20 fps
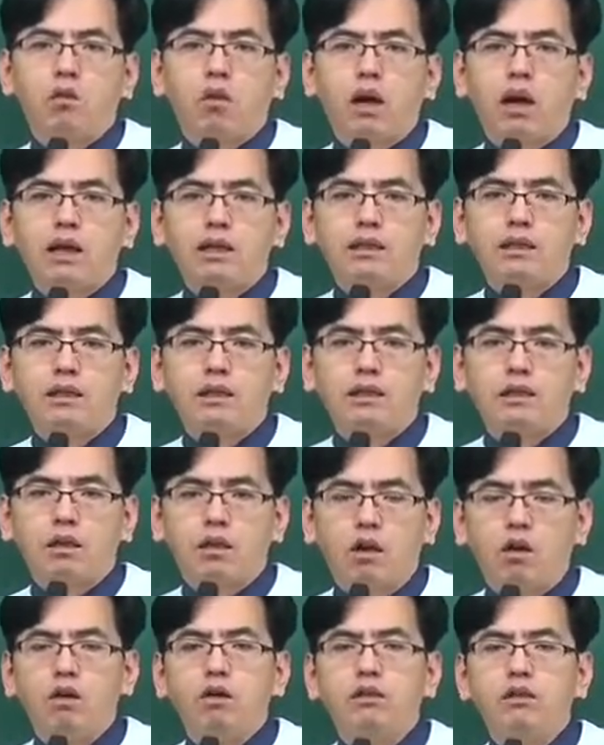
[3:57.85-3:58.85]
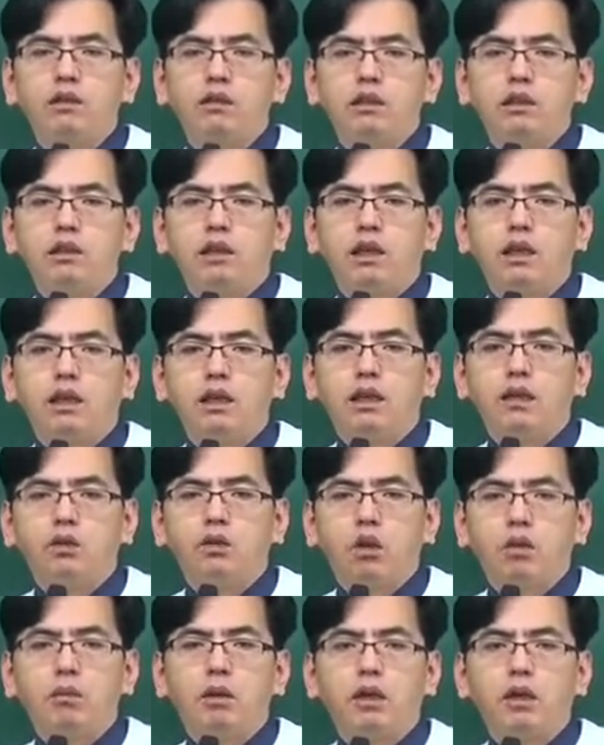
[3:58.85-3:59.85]
과정을 거치게
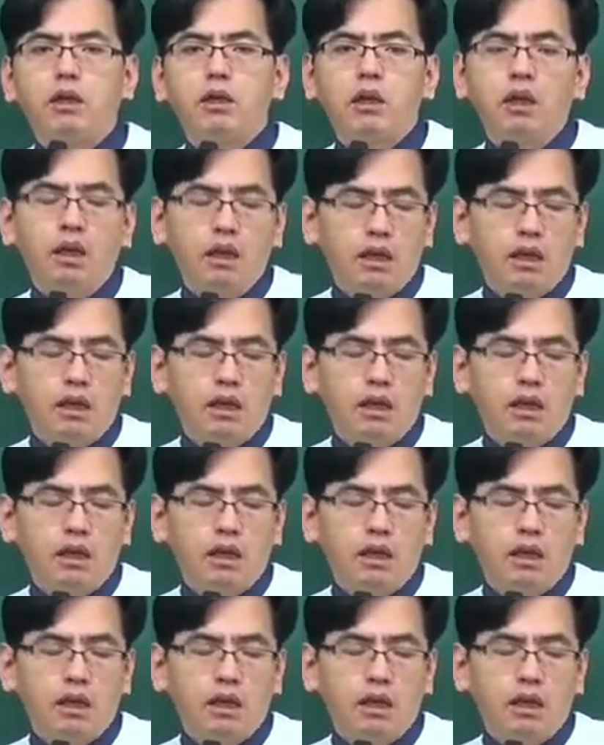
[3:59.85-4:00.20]
되면은